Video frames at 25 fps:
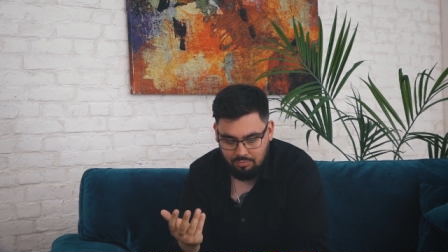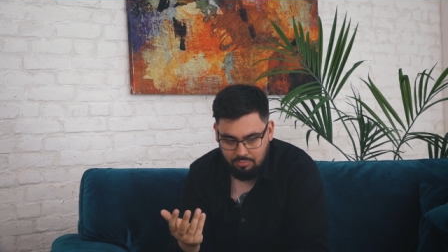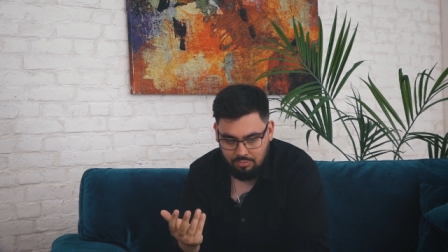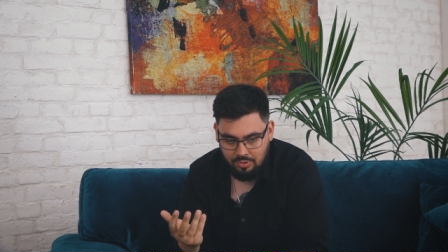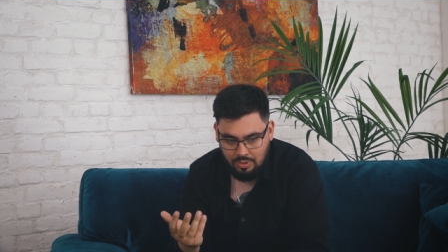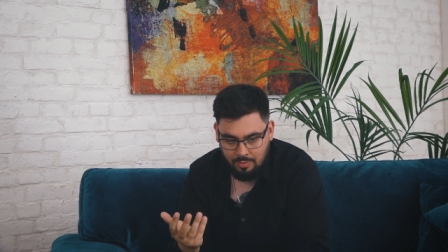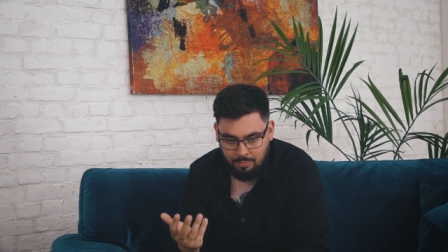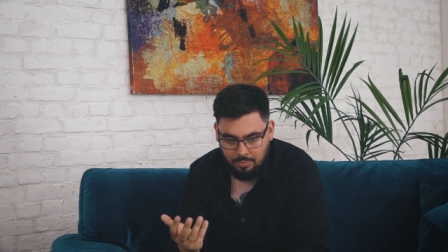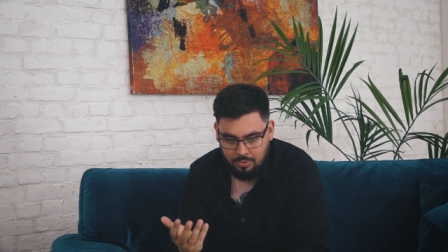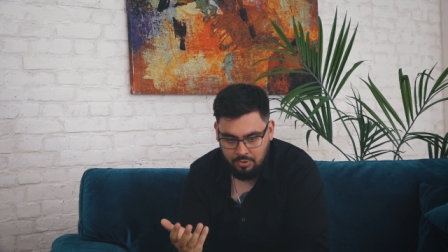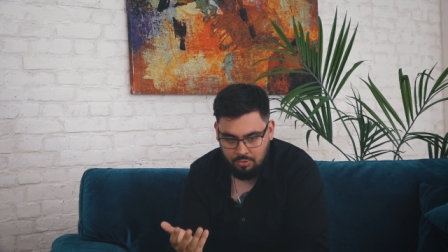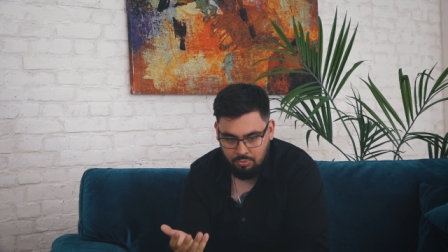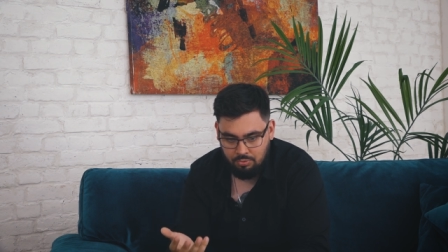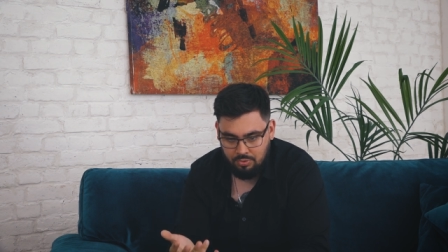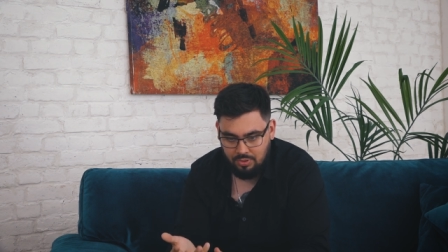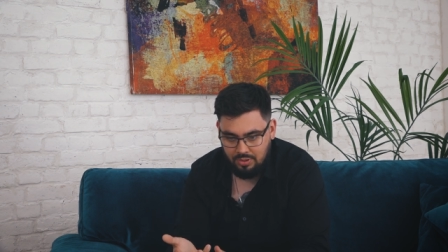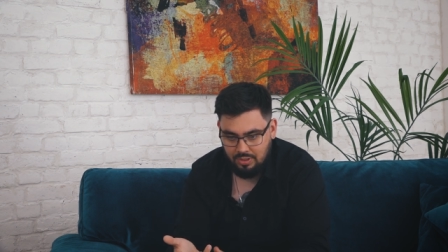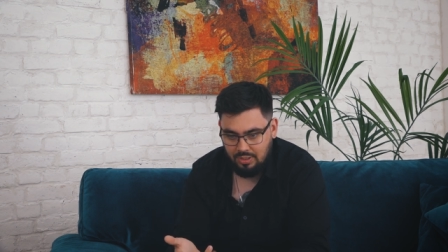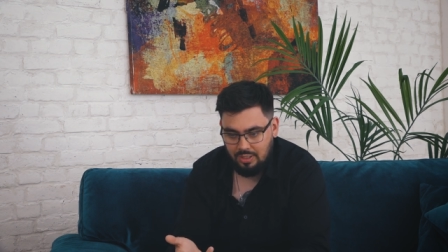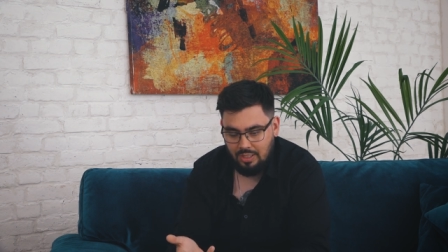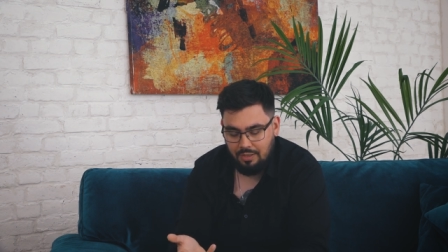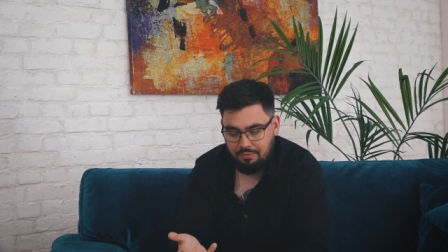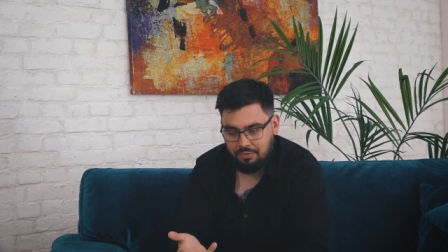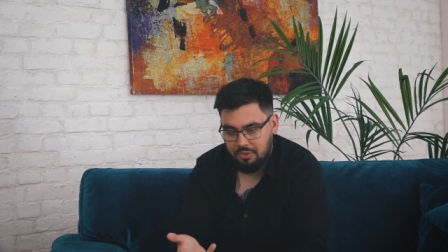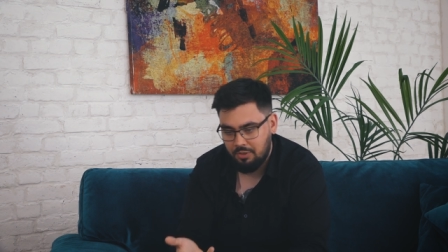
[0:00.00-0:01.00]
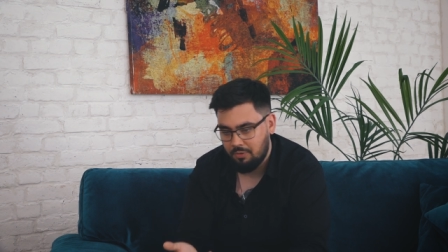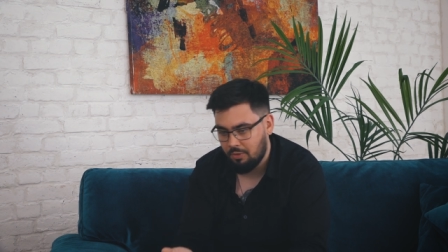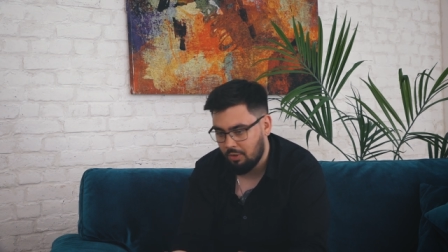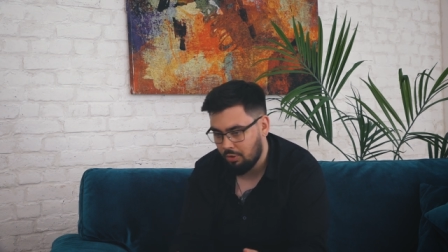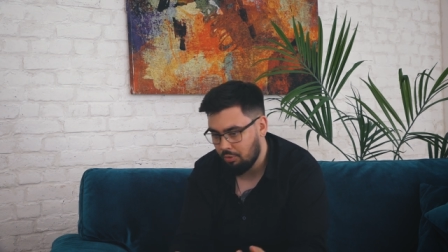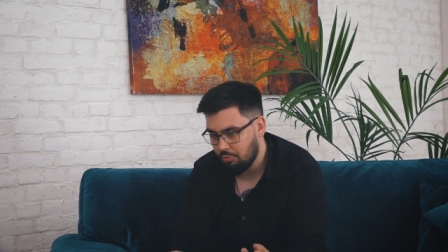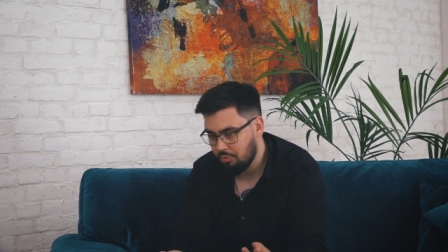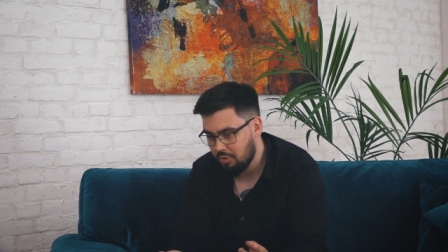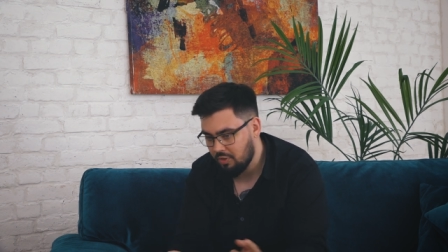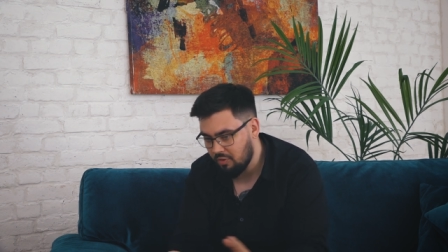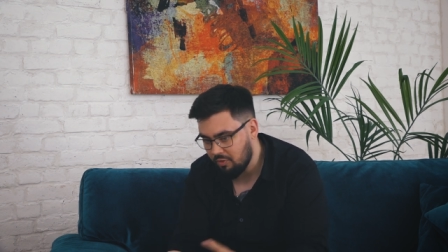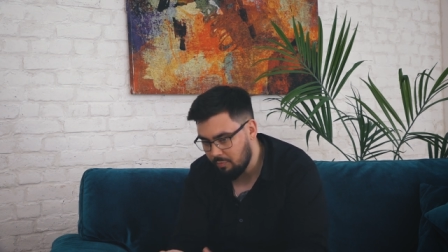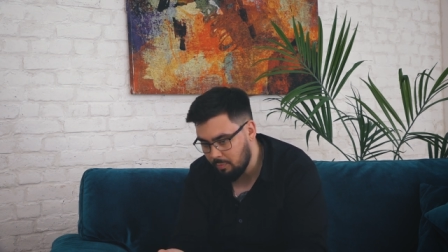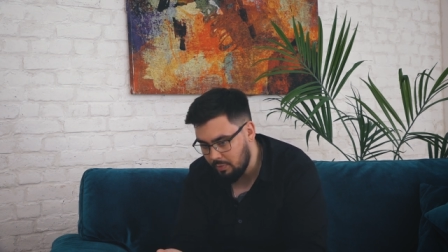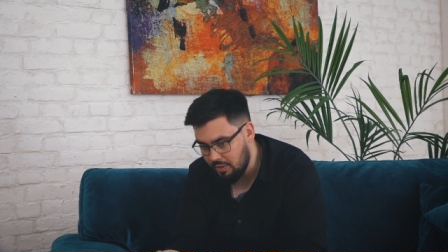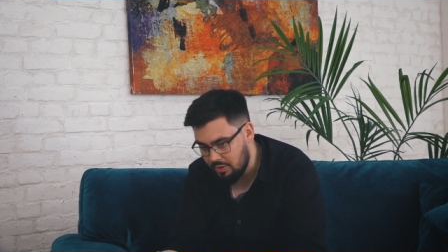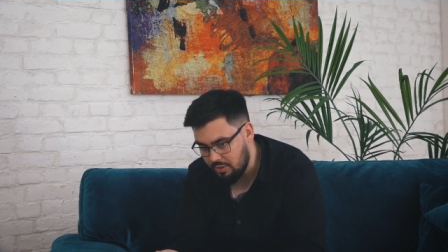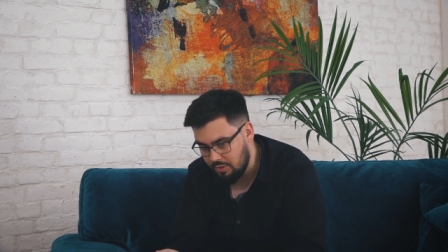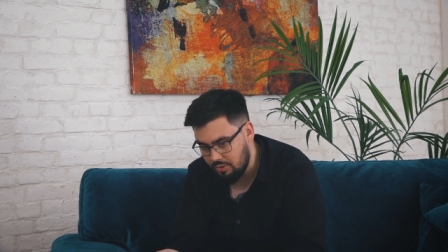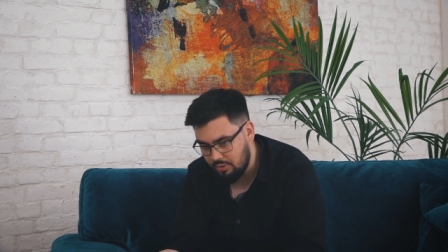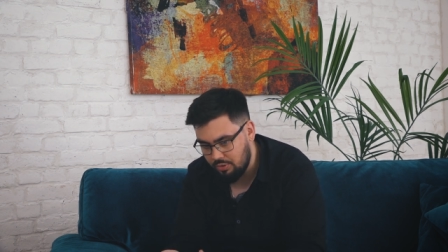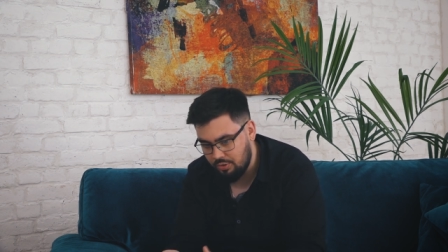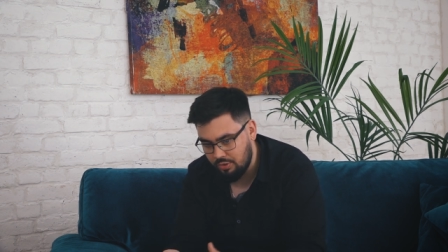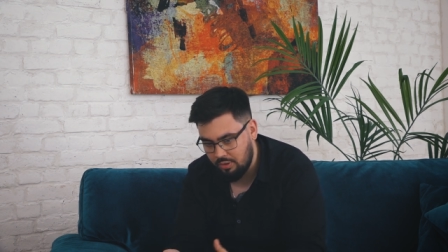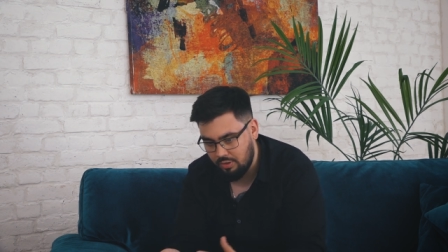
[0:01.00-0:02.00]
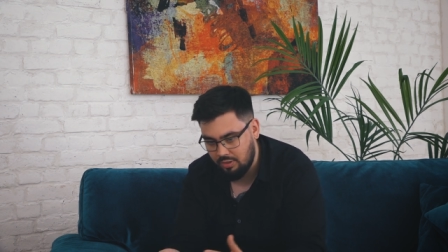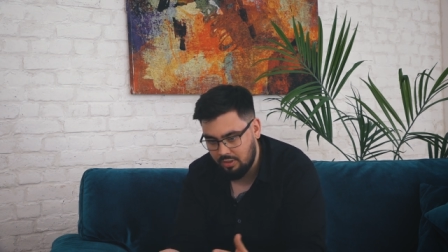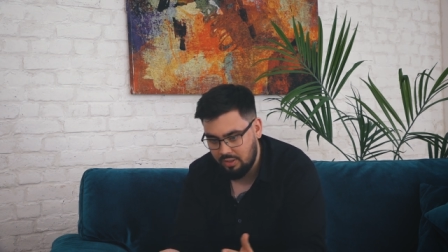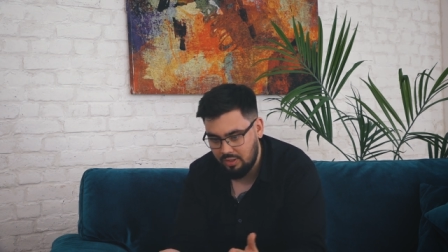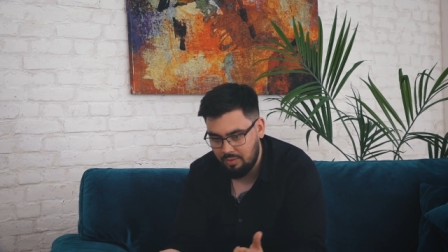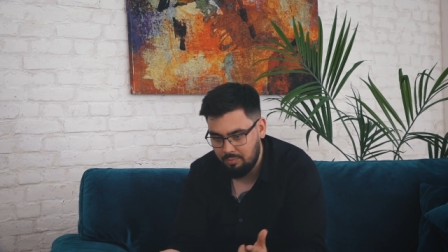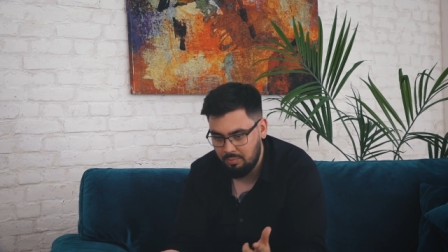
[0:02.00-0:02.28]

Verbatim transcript: у тебя, по сути, и автоворонки в мессенджерах,